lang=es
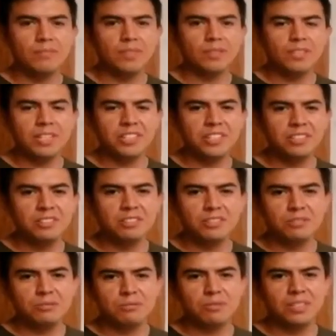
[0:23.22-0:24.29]
Hola
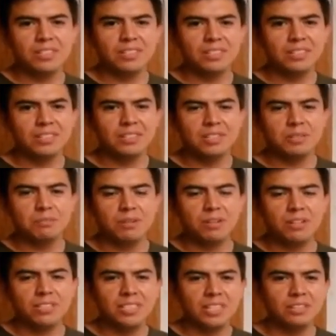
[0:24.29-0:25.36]
chicos, eh, espero
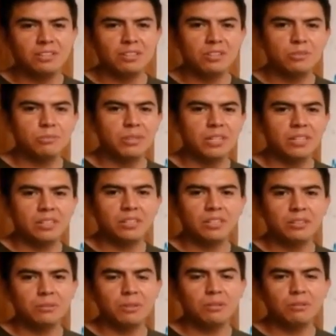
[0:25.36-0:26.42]
que estén todos bien.
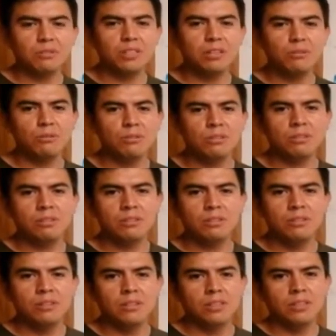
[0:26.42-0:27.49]
Les mando un saludo.
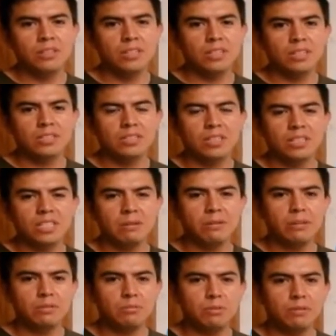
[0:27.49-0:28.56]
Este, les
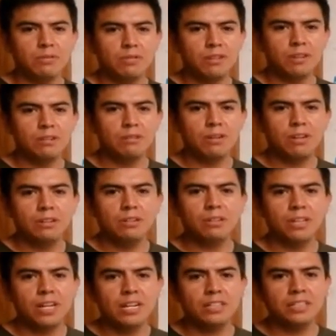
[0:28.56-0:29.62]
su profesor Eduardo
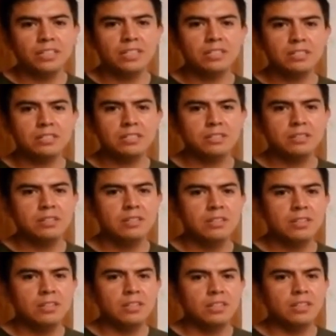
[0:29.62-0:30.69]
de Artes.
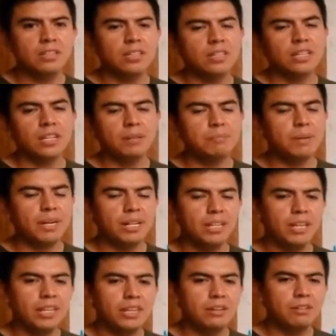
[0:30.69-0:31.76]
Eh, para el
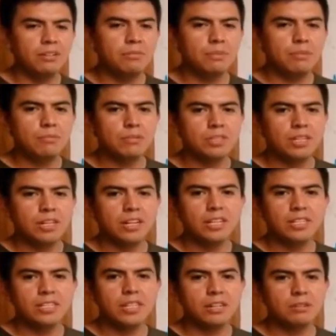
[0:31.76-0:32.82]
día de hoy vamos a
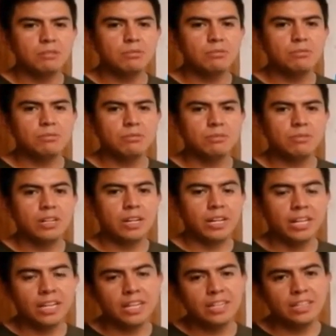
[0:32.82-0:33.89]
realizar un
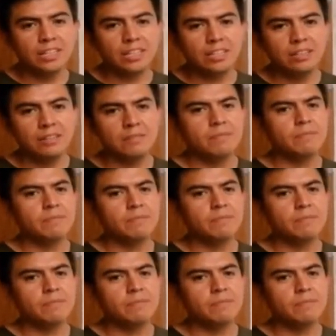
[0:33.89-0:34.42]
reguilete